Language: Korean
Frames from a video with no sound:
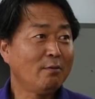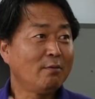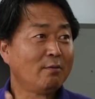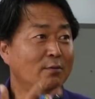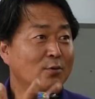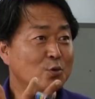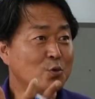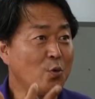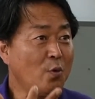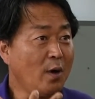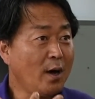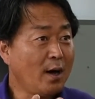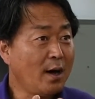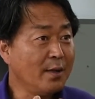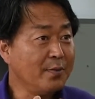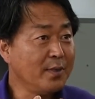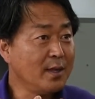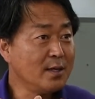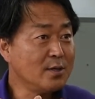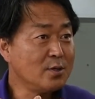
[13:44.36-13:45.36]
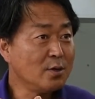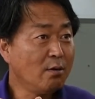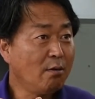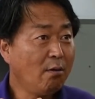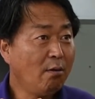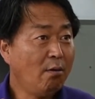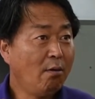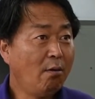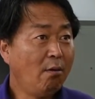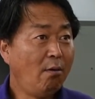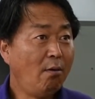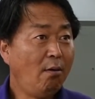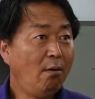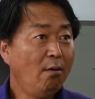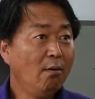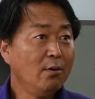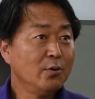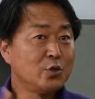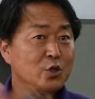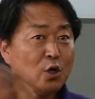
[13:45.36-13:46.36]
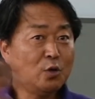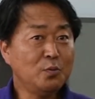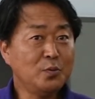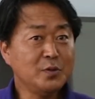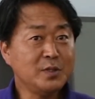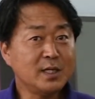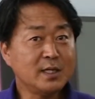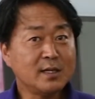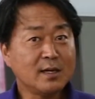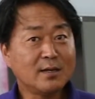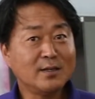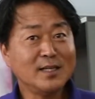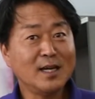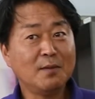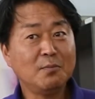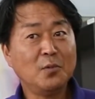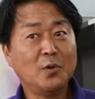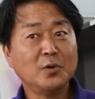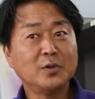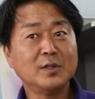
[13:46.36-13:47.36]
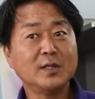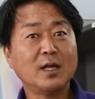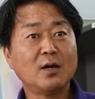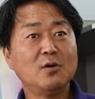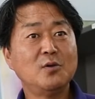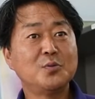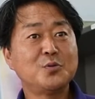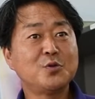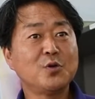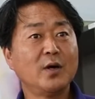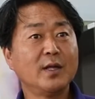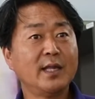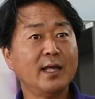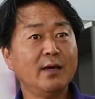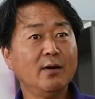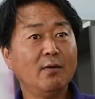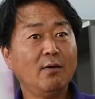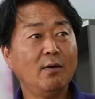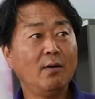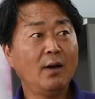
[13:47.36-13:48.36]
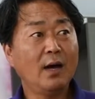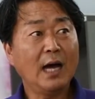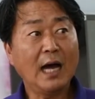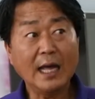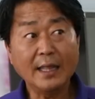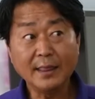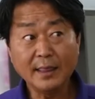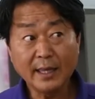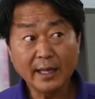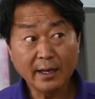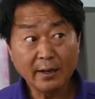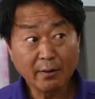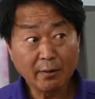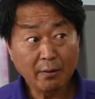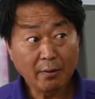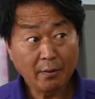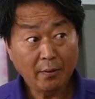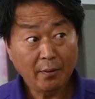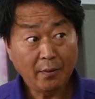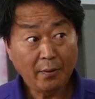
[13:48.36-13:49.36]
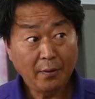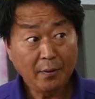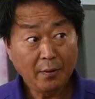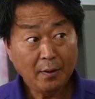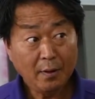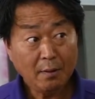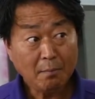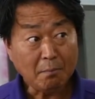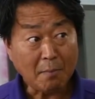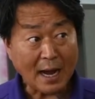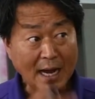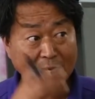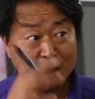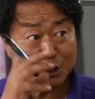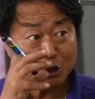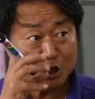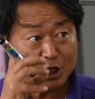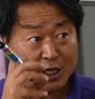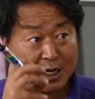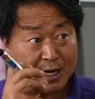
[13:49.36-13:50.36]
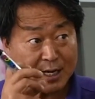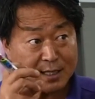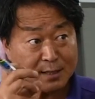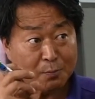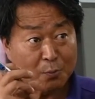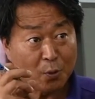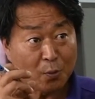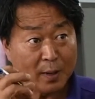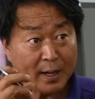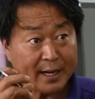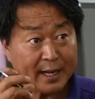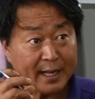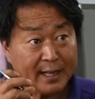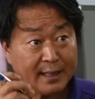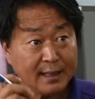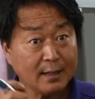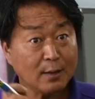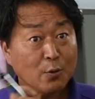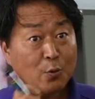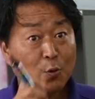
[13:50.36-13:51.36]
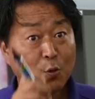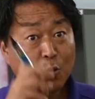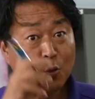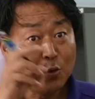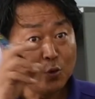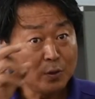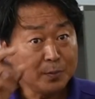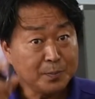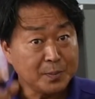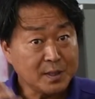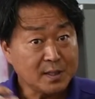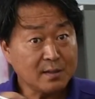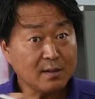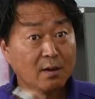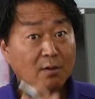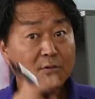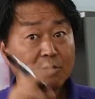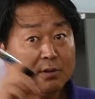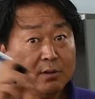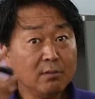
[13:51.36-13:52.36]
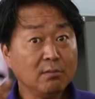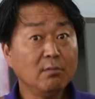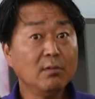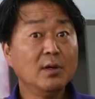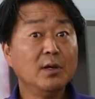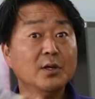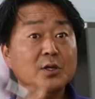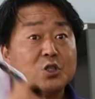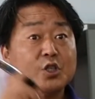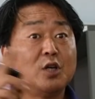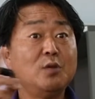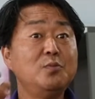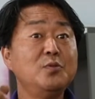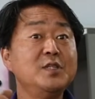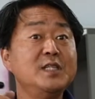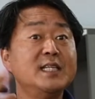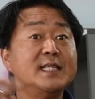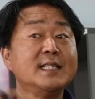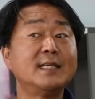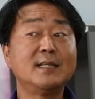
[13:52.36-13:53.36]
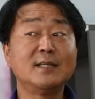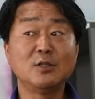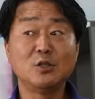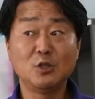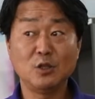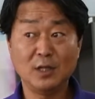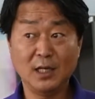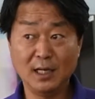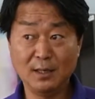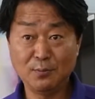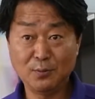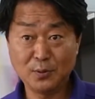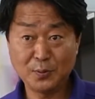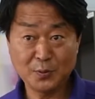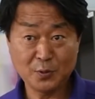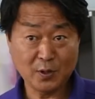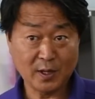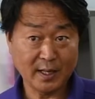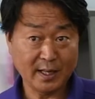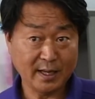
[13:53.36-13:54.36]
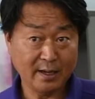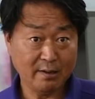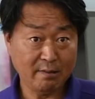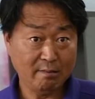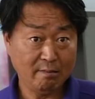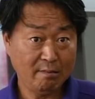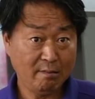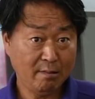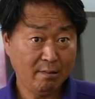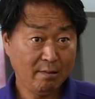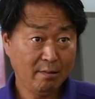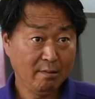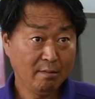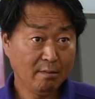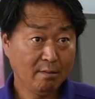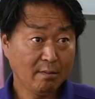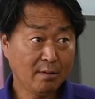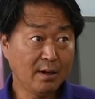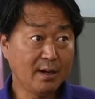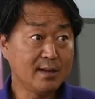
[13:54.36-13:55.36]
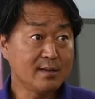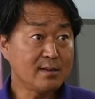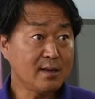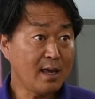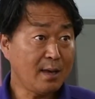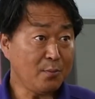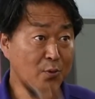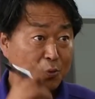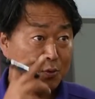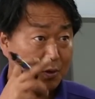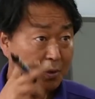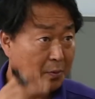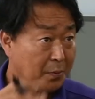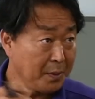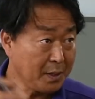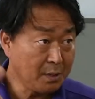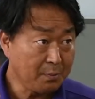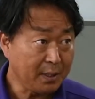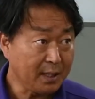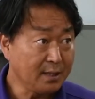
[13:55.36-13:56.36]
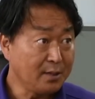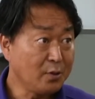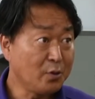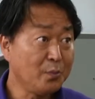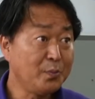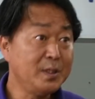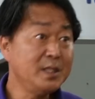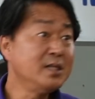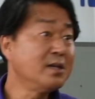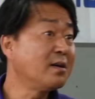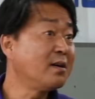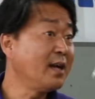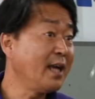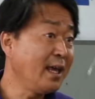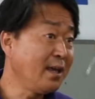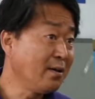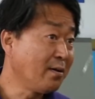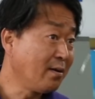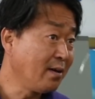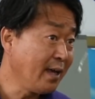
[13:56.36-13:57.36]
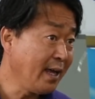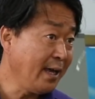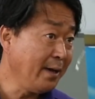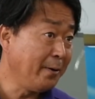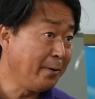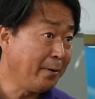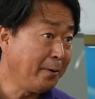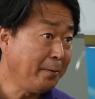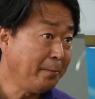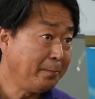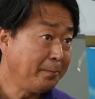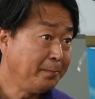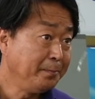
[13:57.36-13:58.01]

그 소화가 안 되죠. 철분제제 그냥 먹는다고 흡수가 돼요? 안 돼요. 말취장에서 뽑아낸 고급스러운 철분제제는 일부 흡수가 돼요. 그래서 헤모글로빈을 만들고 빈혈을 해결을 해요.